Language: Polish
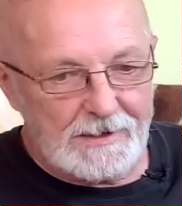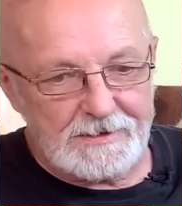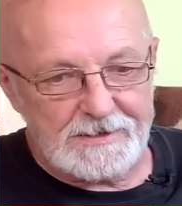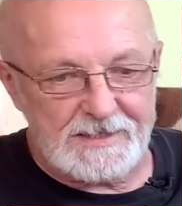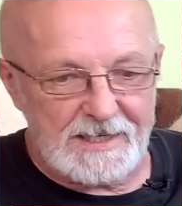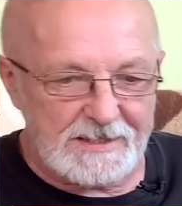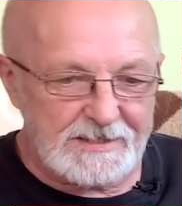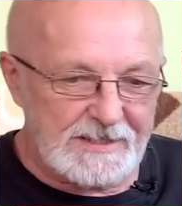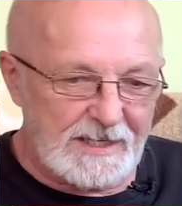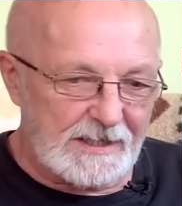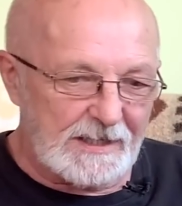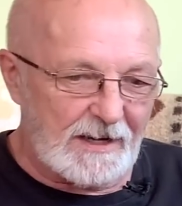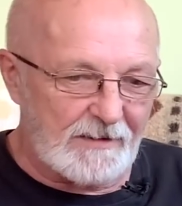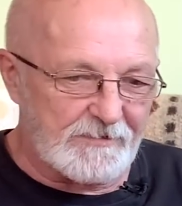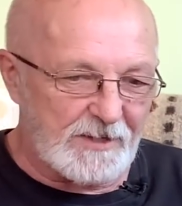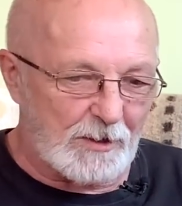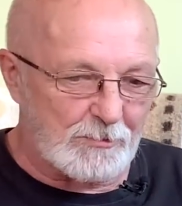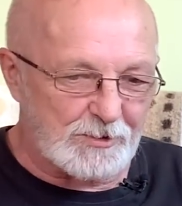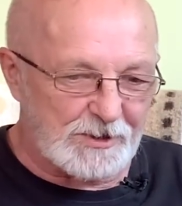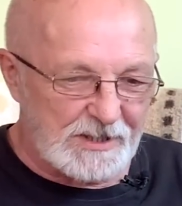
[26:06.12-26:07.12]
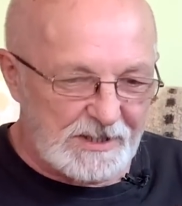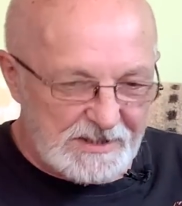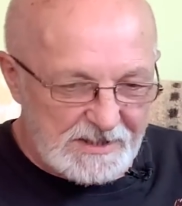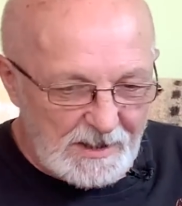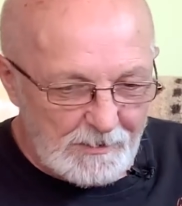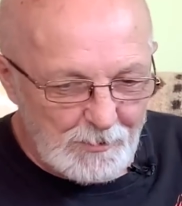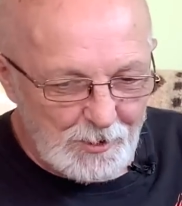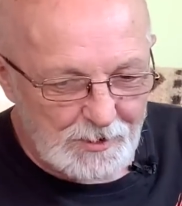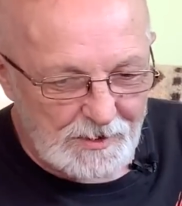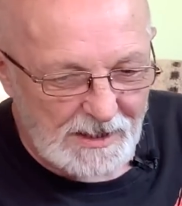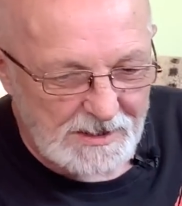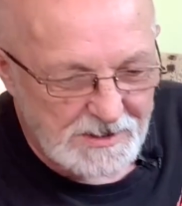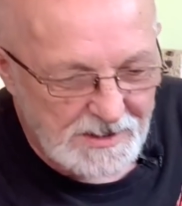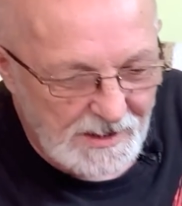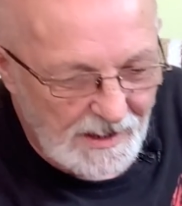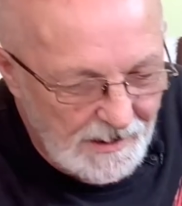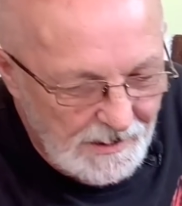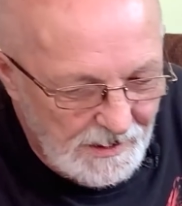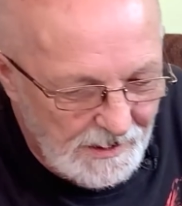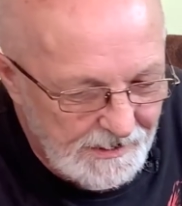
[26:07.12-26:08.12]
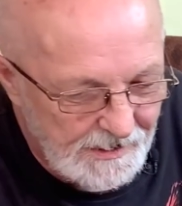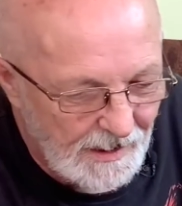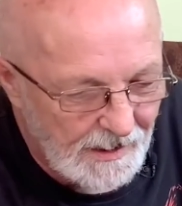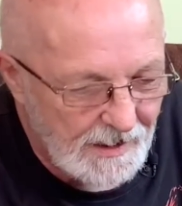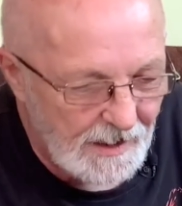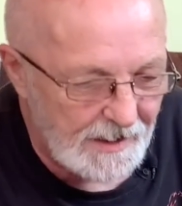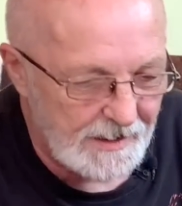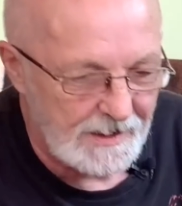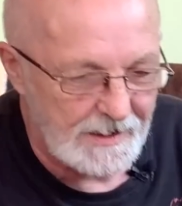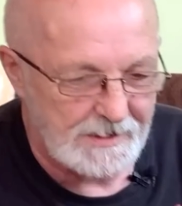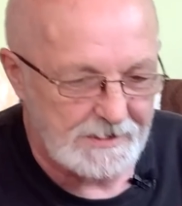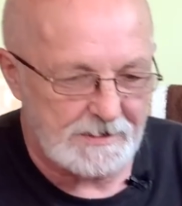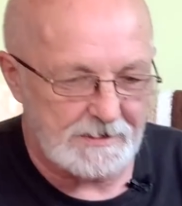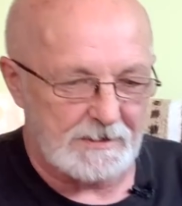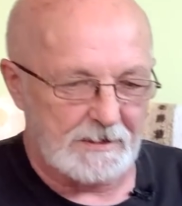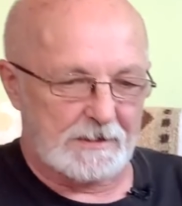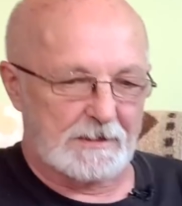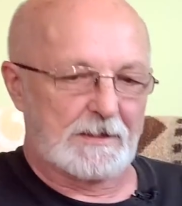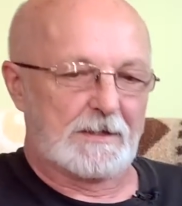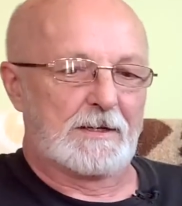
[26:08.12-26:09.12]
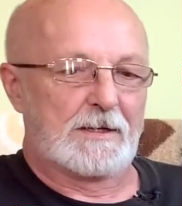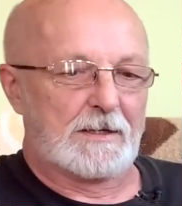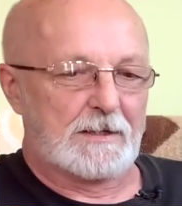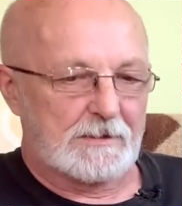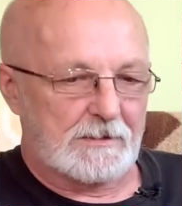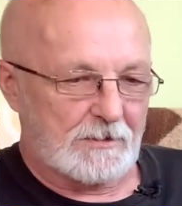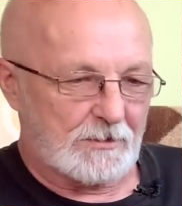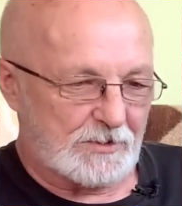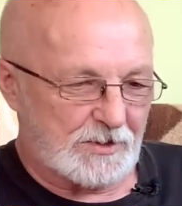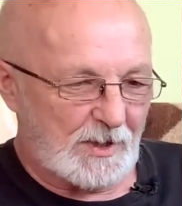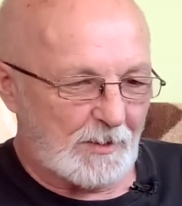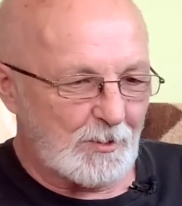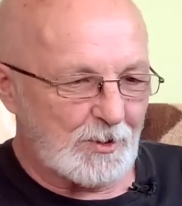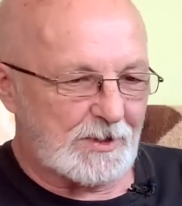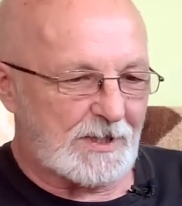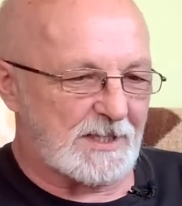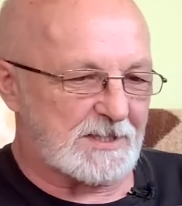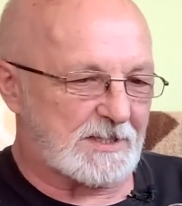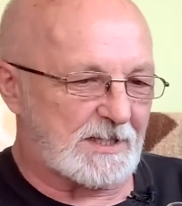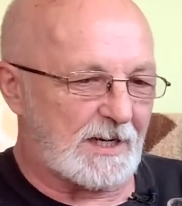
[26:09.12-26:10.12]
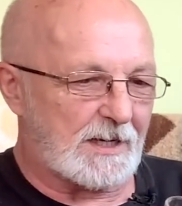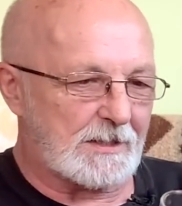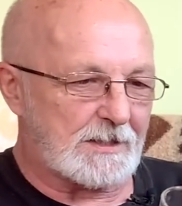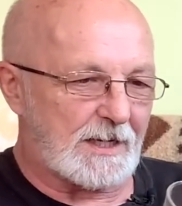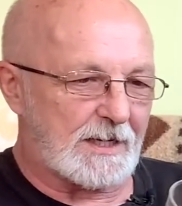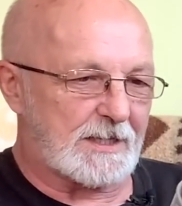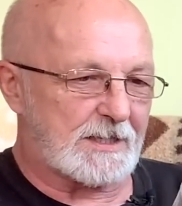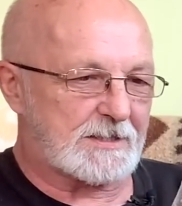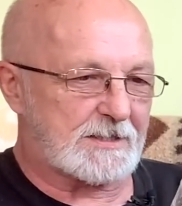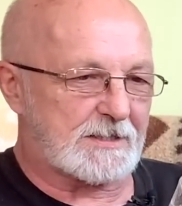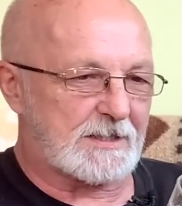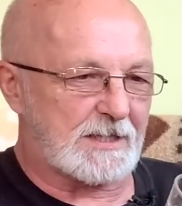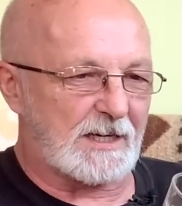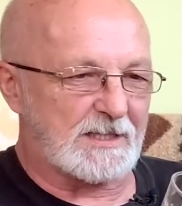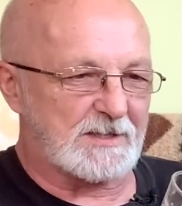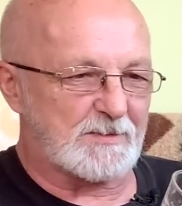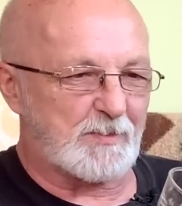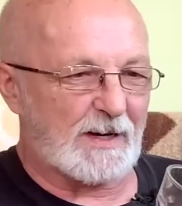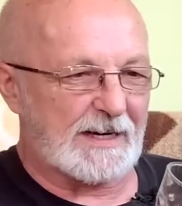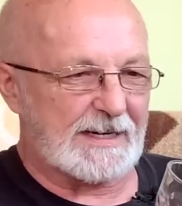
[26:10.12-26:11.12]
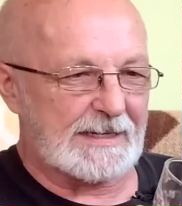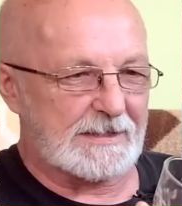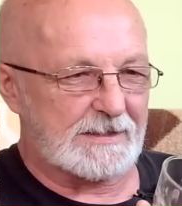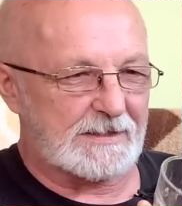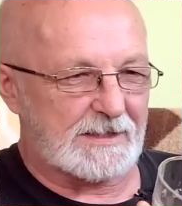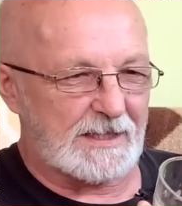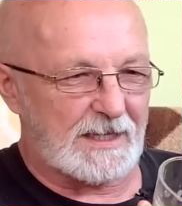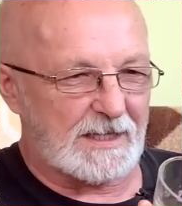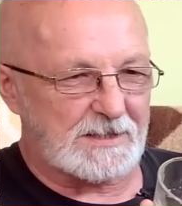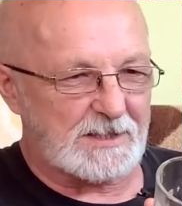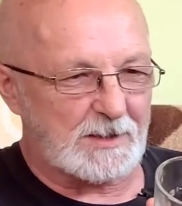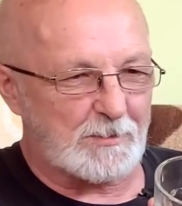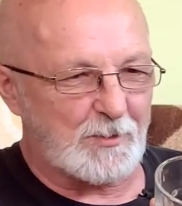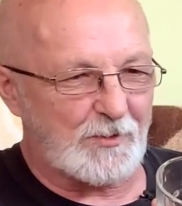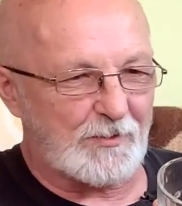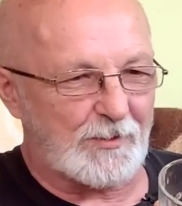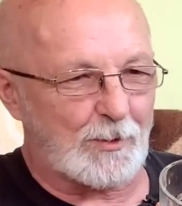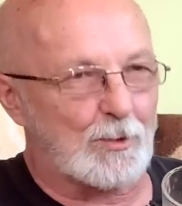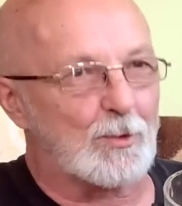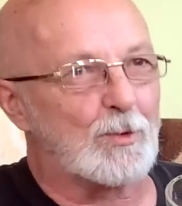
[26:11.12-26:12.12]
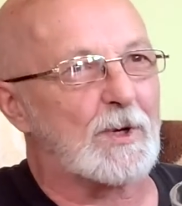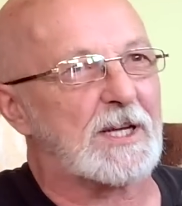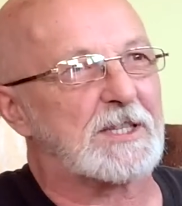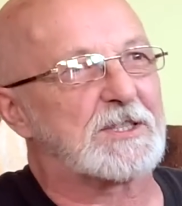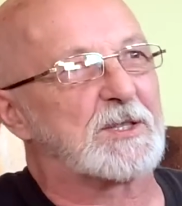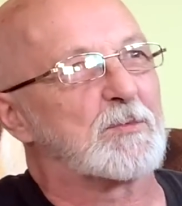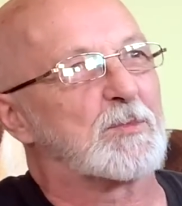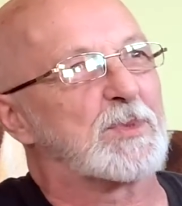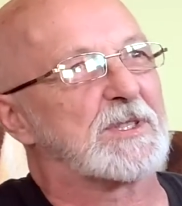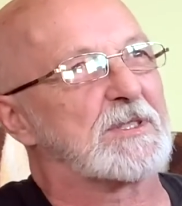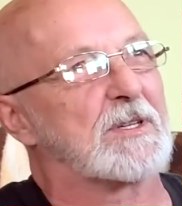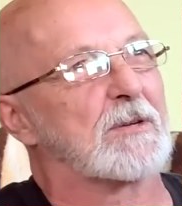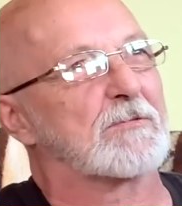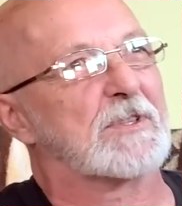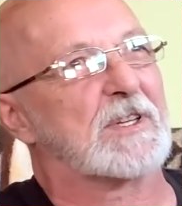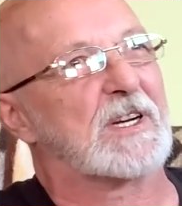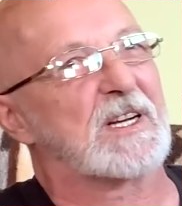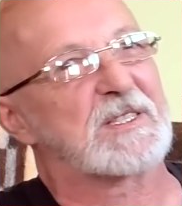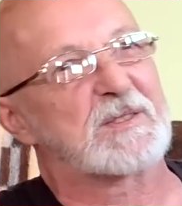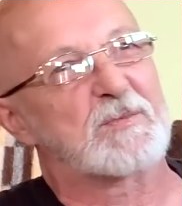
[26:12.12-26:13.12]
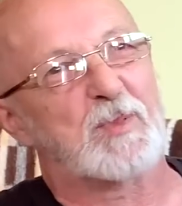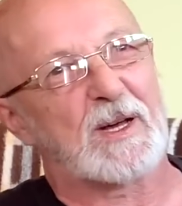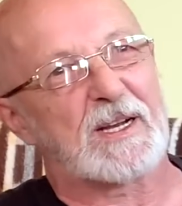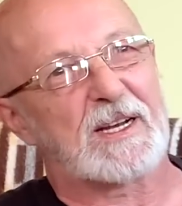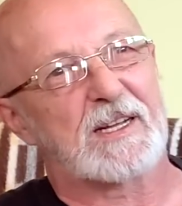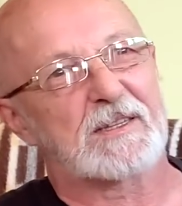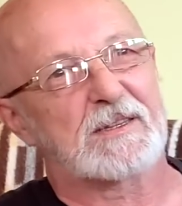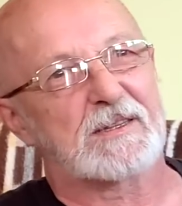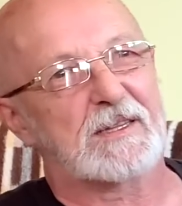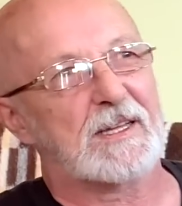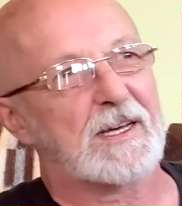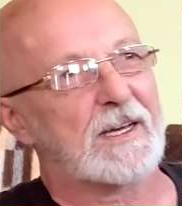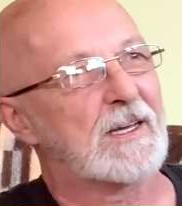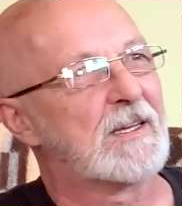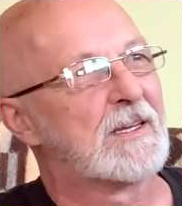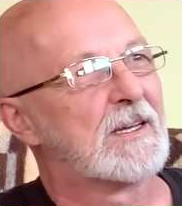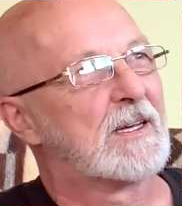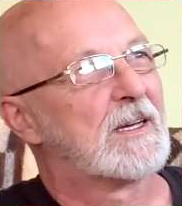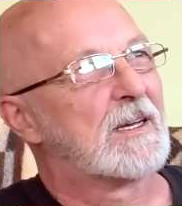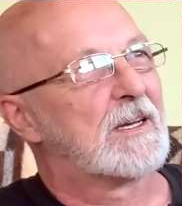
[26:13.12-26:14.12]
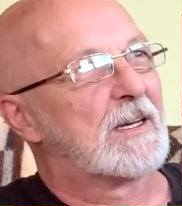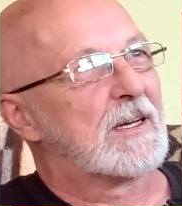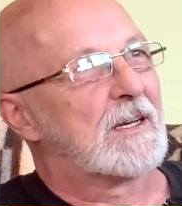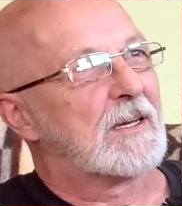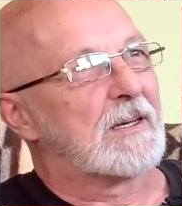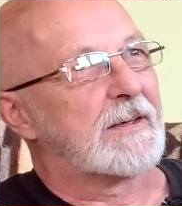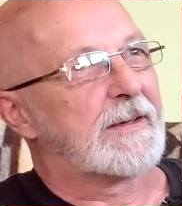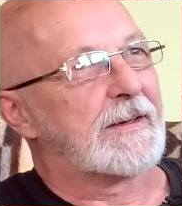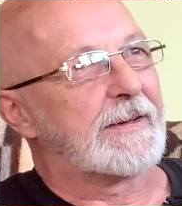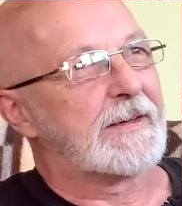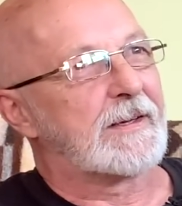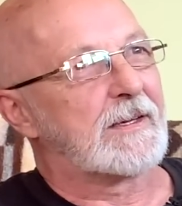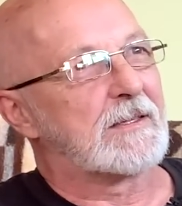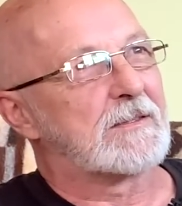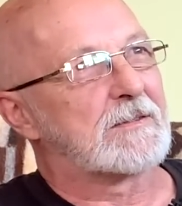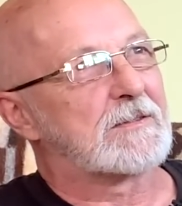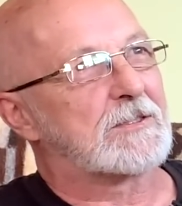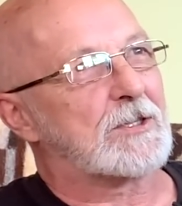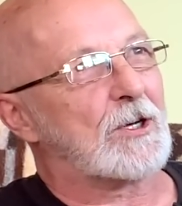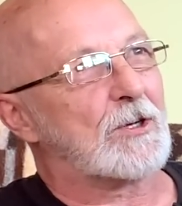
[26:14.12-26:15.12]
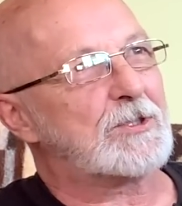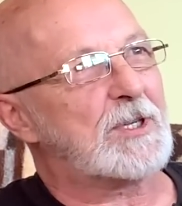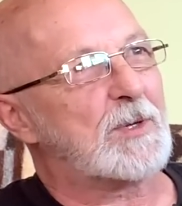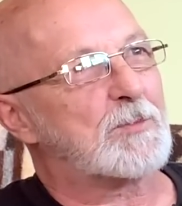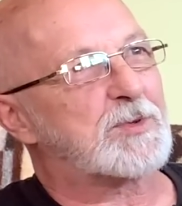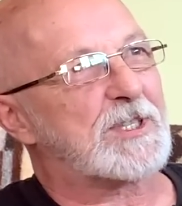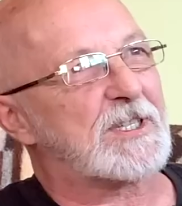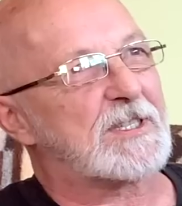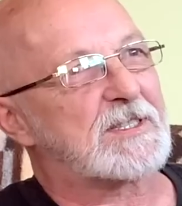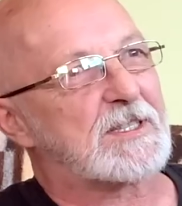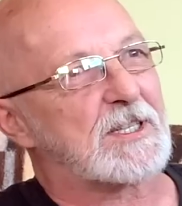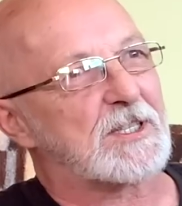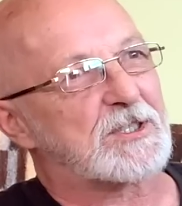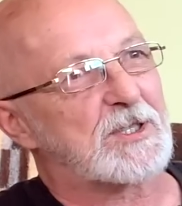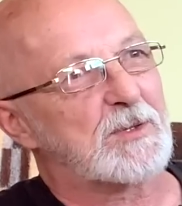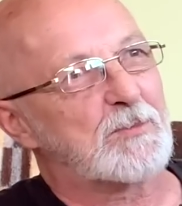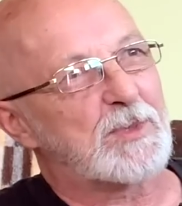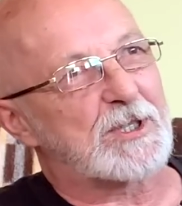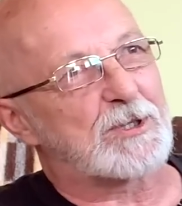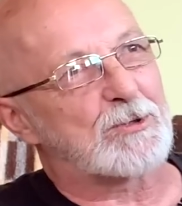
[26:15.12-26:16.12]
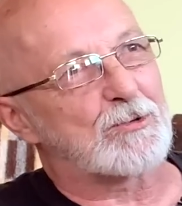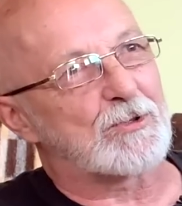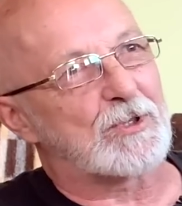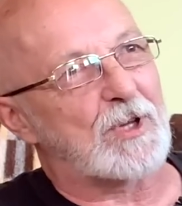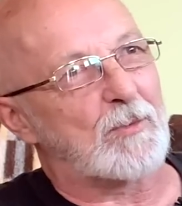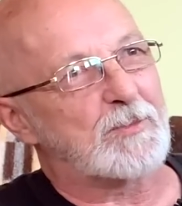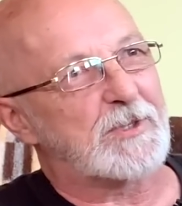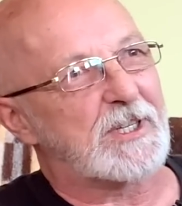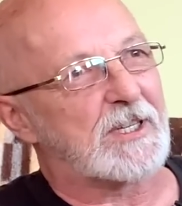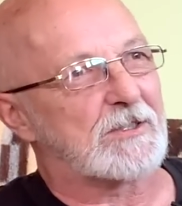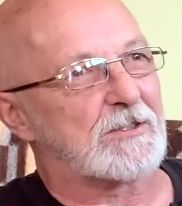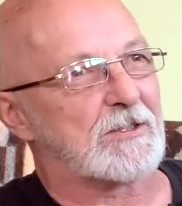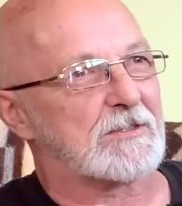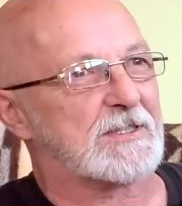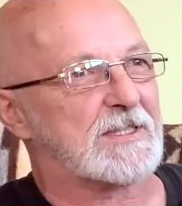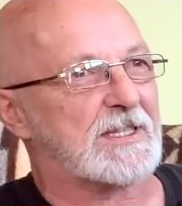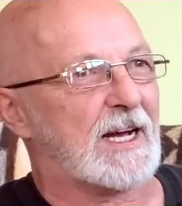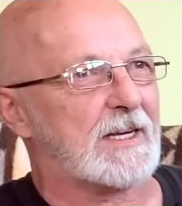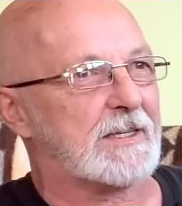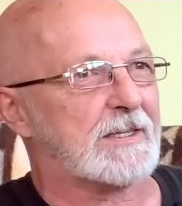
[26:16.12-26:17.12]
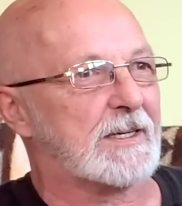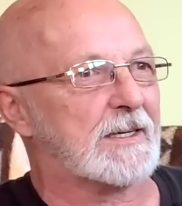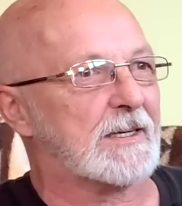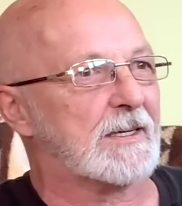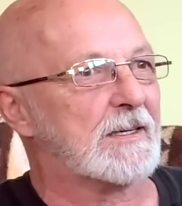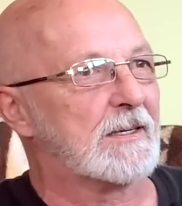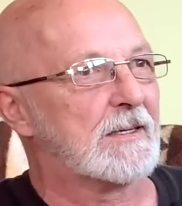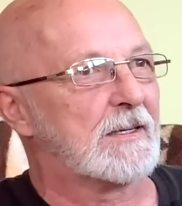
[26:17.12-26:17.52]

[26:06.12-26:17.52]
zastanawiał się, czemu ta szklanka taka jest. No czemu ta szklanka jest transparentna, czemu w ogóle szyby są transparentne i co się przez te szyby tu do mnie dostaje,